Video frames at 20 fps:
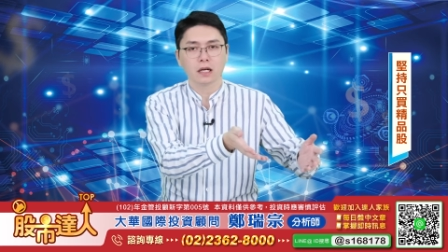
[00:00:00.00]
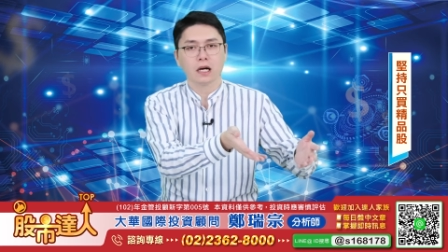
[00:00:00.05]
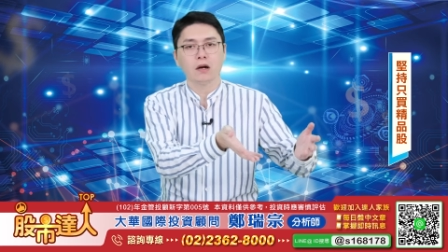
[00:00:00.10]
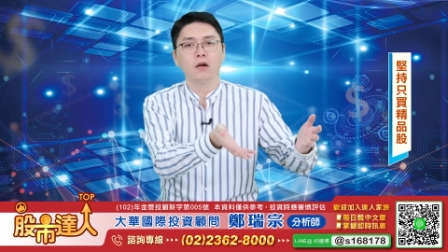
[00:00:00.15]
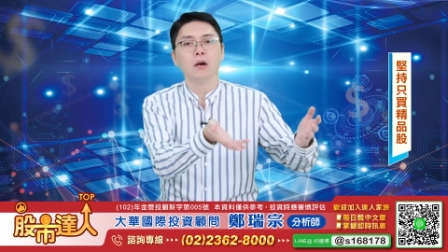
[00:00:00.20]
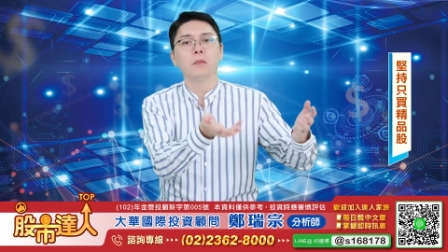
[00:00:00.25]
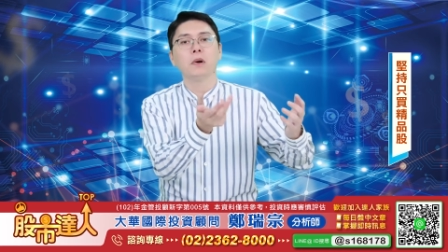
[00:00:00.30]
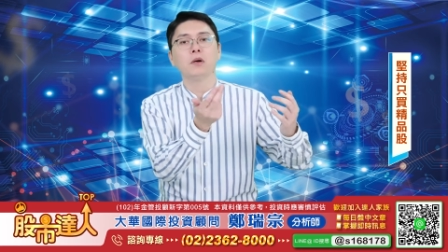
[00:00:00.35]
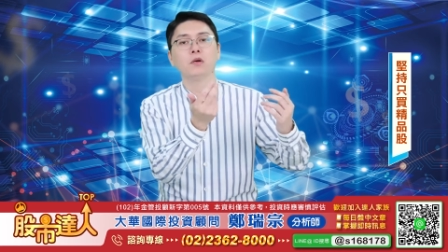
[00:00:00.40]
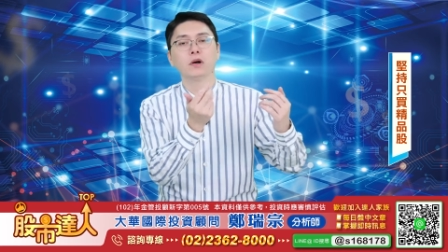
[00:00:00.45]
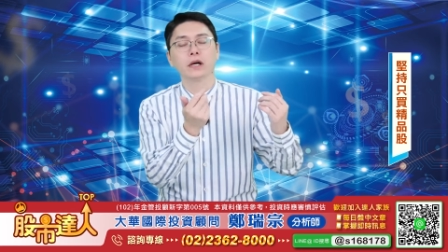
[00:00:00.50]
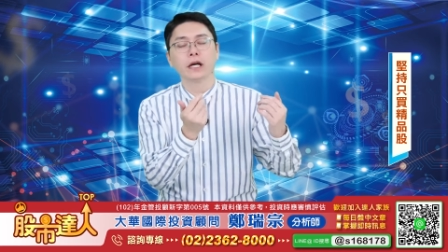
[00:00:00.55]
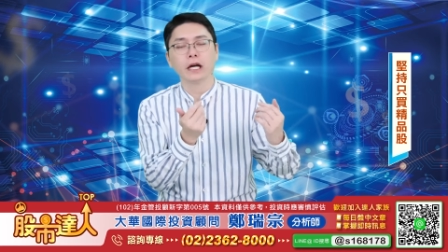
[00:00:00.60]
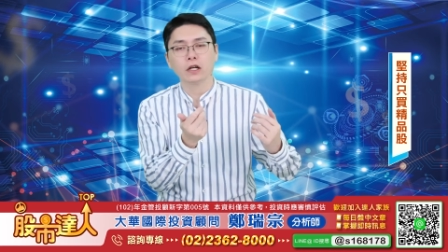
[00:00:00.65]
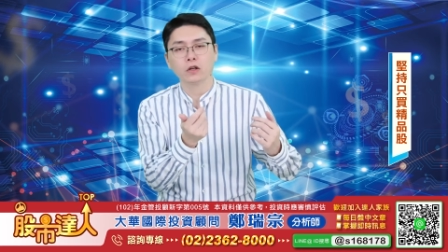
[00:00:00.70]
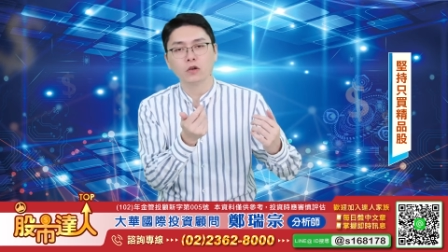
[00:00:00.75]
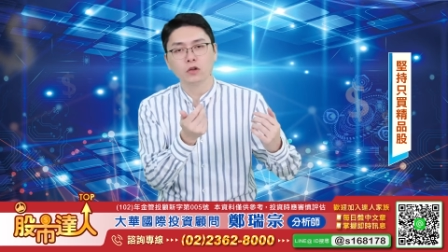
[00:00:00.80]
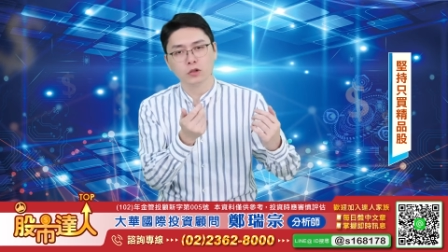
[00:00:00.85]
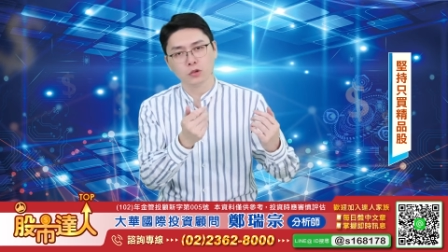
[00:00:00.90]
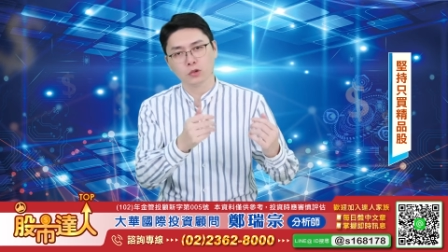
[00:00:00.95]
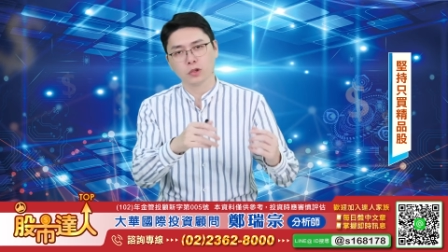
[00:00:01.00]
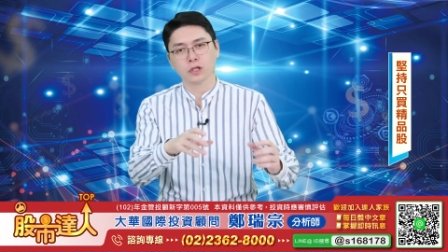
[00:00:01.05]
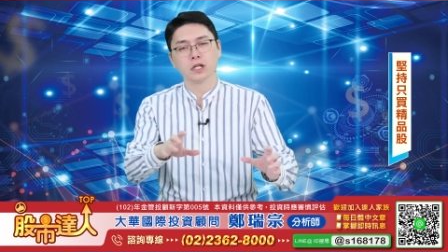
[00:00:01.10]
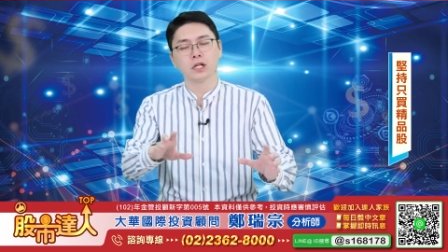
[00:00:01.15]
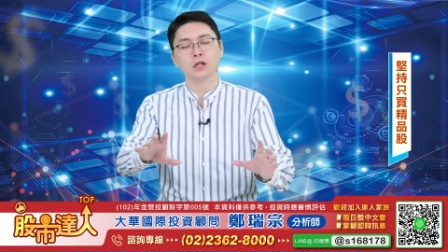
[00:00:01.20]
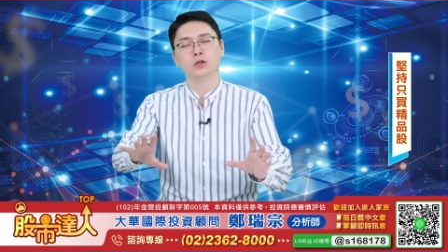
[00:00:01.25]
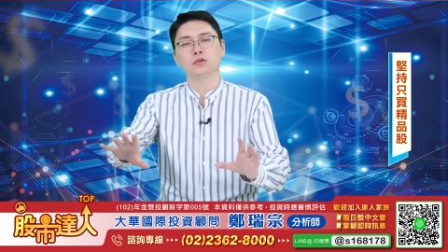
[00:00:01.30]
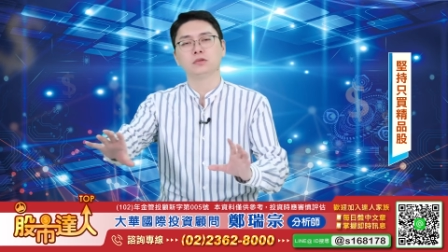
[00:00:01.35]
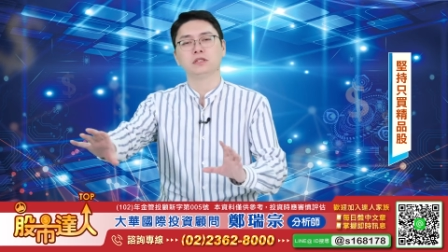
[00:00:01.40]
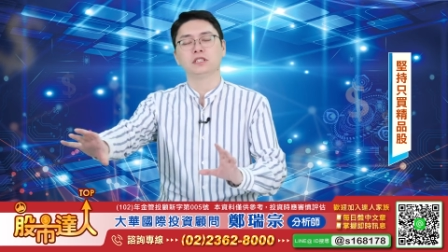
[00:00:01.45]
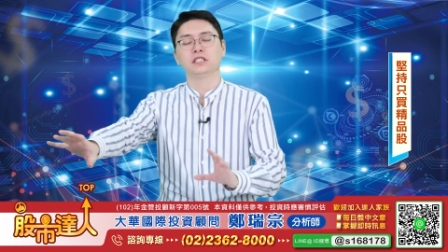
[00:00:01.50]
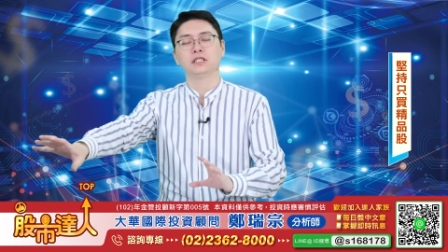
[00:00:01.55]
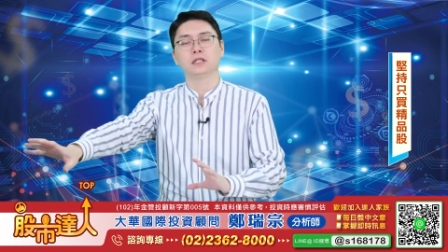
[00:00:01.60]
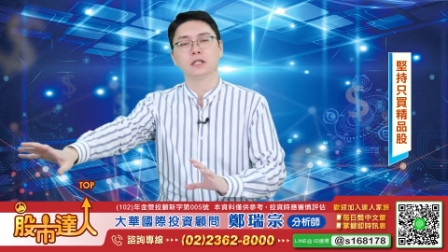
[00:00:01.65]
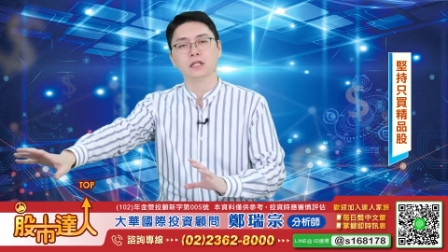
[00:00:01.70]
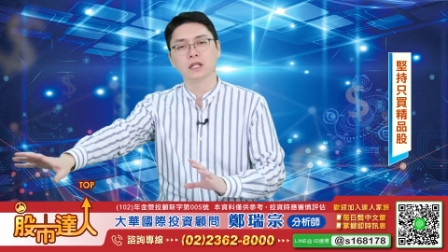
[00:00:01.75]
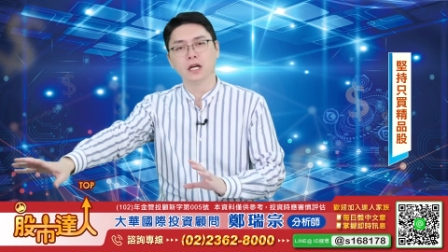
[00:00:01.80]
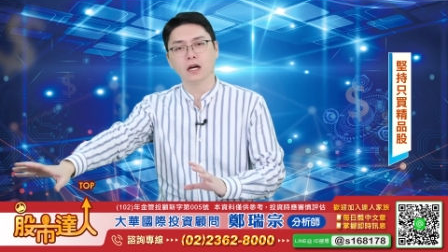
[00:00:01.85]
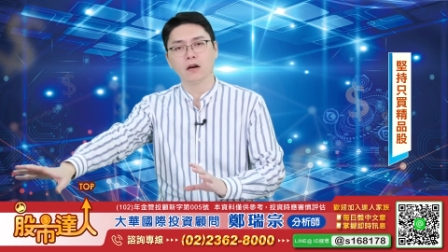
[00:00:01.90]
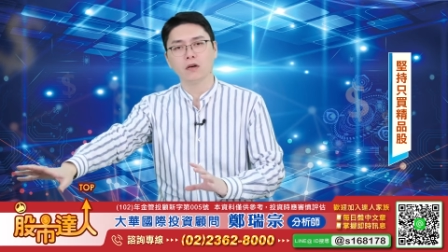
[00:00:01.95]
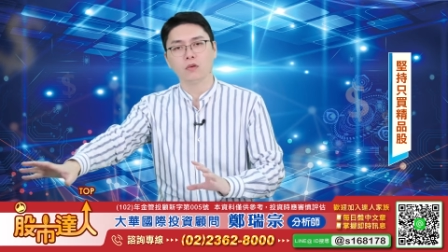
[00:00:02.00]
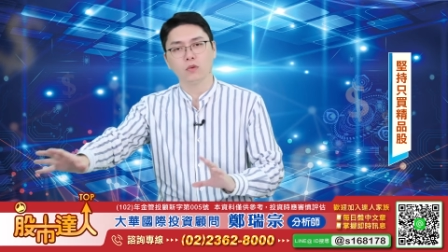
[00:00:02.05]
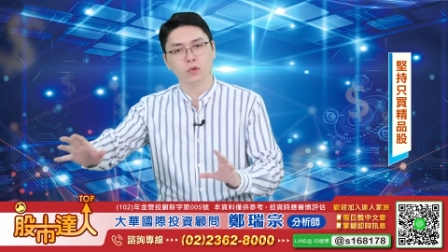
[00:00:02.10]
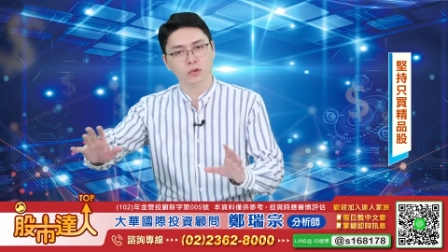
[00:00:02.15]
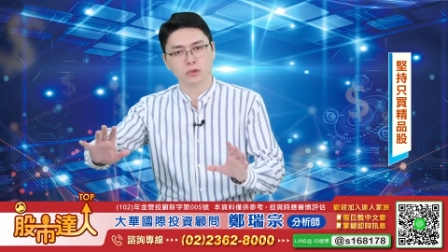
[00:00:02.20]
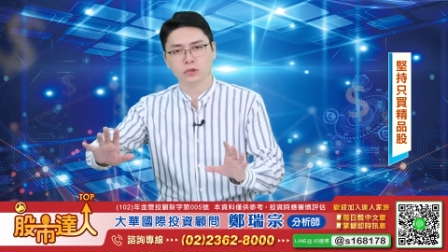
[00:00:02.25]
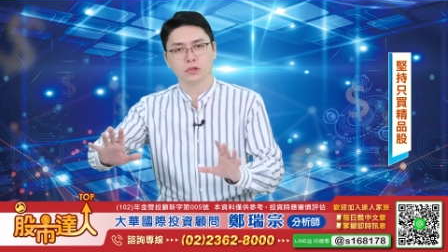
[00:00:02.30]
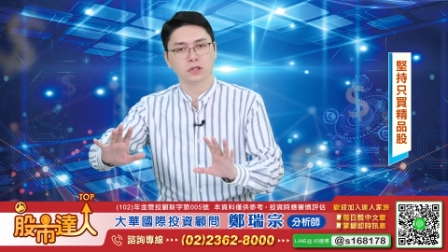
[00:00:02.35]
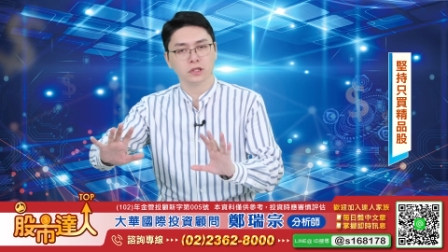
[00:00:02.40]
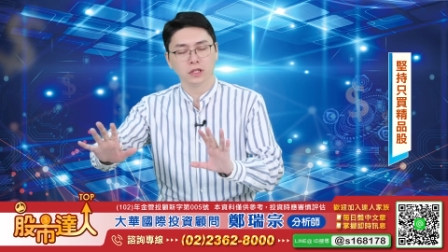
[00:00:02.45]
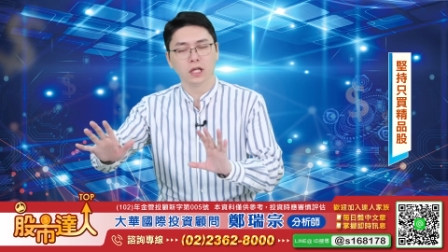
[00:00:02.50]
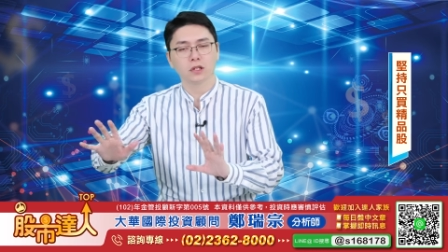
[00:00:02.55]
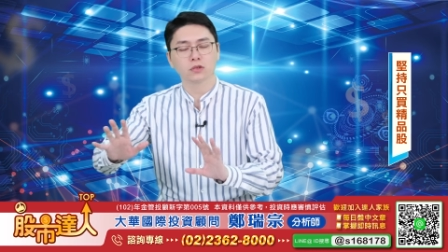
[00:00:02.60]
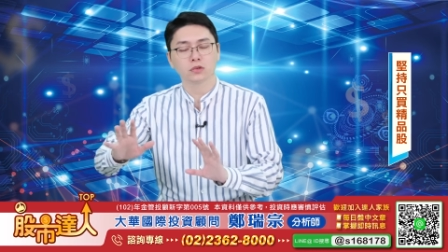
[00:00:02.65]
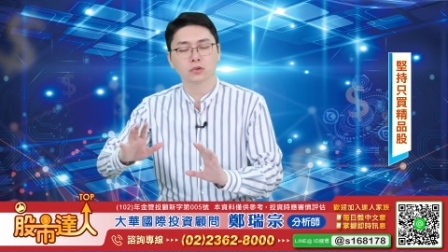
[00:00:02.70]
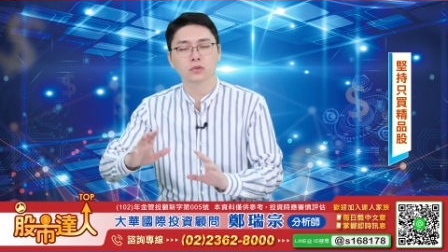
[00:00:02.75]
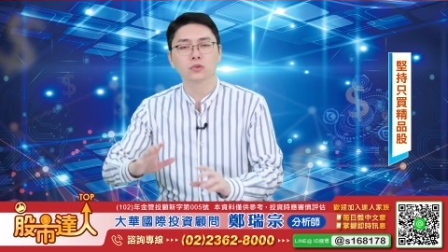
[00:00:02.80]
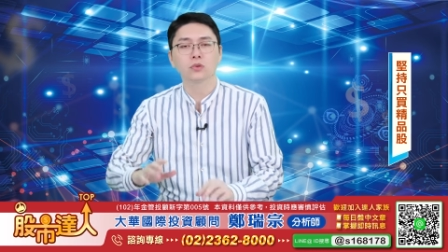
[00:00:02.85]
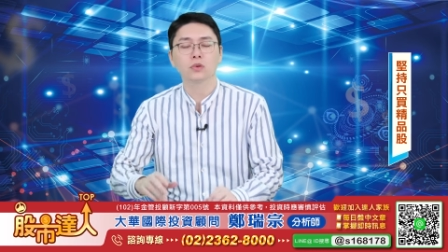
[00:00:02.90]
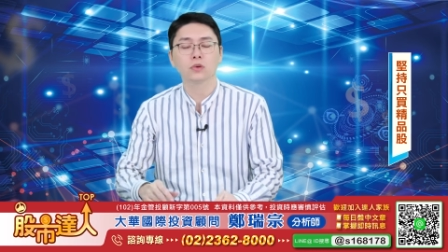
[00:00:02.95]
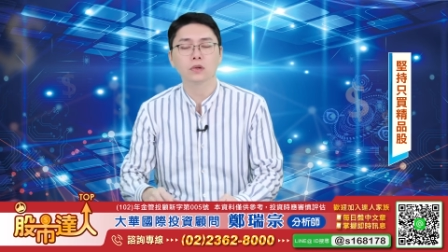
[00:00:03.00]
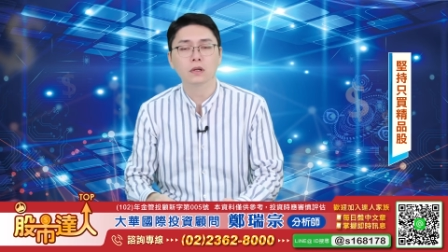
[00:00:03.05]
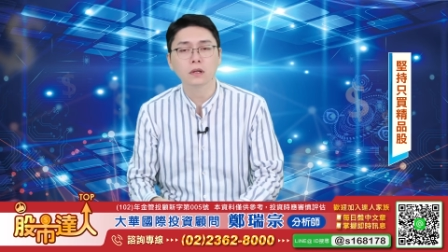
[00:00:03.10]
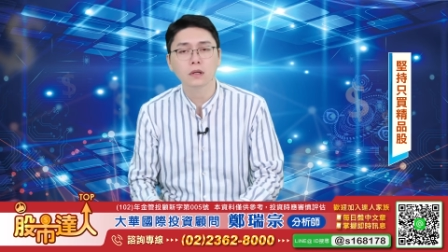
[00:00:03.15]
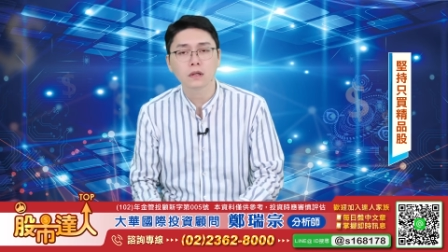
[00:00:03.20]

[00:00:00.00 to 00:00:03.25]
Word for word: 赶快帮我赶工，因为我客户急着要，我急着要出货。